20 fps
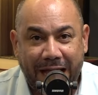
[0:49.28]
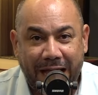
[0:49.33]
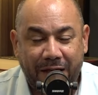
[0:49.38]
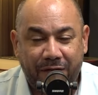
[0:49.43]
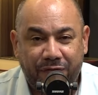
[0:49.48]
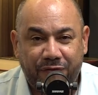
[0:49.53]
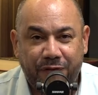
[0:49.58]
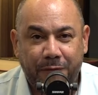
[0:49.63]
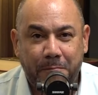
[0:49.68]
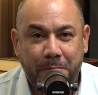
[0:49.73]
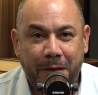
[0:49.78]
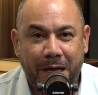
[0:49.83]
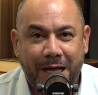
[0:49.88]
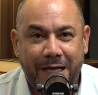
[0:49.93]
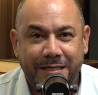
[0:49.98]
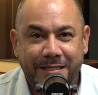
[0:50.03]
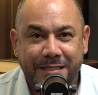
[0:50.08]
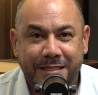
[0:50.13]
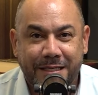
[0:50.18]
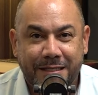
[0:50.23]

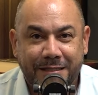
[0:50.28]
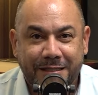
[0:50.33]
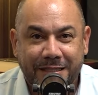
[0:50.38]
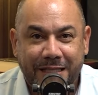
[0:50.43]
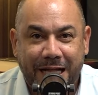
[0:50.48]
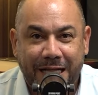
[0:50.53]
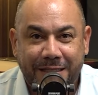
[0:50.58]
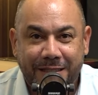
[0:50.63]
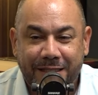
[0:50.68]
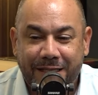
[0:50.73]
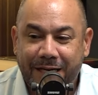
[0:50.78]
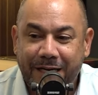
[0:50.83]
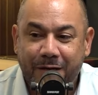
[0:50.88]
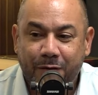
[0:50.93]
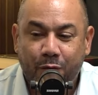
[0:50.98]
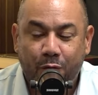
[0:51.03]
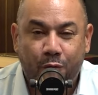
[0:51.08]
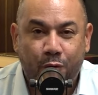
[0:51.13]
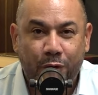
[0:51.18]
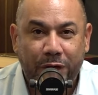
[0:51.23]
Fipasa tá
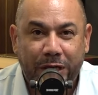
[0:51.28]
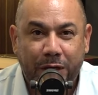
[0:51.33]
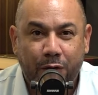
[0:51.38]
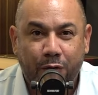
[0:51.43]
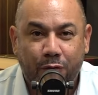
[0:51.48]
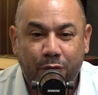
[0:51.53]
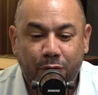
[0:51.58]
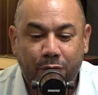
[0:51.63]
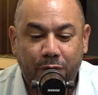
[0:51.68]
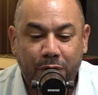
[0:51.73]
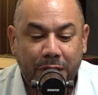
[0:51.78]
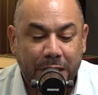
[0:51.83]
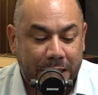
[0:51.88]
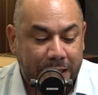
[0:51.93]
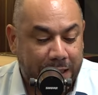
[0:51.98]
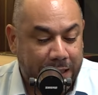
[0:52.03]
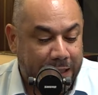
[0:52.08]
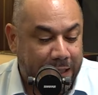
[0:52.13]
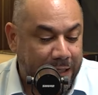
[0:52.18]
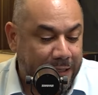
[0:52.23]
tranquilo.
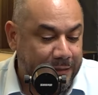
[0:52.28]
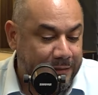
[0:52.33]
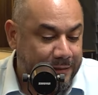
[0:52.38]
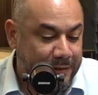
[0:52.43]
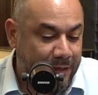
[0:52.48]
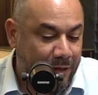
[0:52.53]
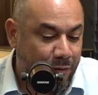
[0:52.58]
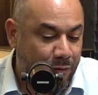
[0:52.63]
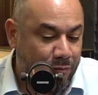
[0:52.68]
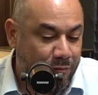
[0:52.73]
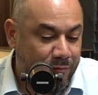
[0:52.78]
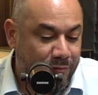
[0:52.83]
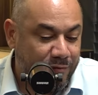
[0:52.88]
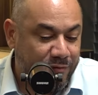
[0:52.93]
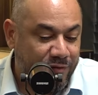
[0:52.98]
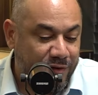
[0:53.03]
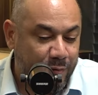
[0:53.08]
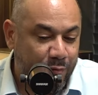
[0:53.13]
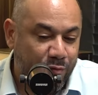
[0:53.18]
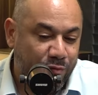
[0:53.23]
Então
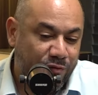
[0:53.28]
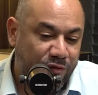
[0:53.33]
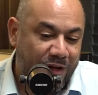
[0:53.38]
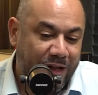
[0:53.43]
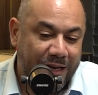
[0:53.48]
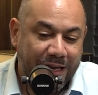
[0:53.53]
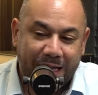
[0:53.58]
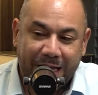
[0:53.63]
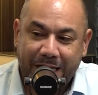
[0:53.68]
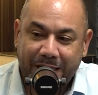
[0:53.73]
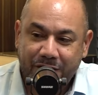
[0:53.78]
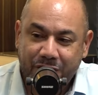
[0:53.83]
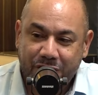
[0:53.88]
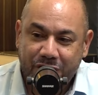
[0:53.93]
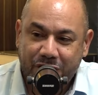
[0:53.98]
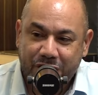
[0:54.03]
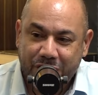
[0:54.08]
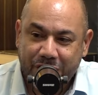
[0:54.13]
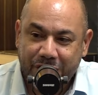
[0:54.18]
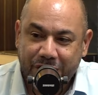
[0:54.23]
vamos falar
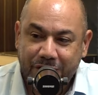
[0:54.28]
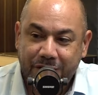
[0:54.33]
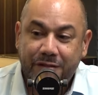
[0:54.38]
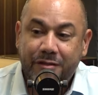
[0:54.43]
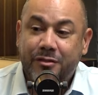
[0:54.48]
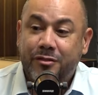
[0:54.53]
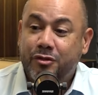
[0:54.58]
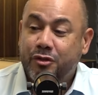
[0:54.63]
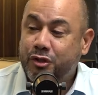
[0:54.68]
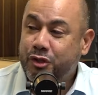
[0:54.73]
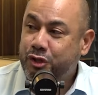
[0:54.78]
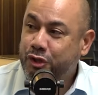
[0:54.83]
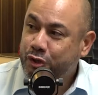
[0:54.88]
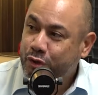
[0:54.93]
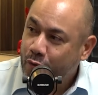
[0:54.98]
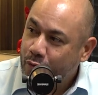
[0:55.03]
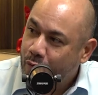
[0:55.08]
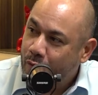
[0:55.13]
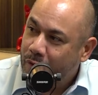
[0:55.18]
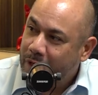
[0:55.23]
de
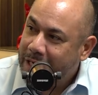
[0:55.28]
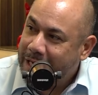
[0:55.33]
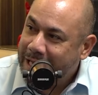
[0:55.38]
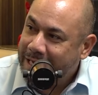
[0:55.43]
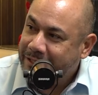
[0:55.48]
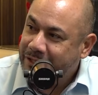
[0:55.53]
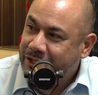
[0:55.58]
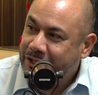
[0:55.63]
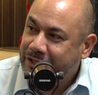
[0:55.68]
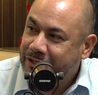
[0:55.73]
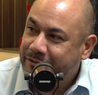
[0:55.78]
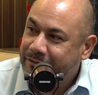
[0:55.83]
chocolate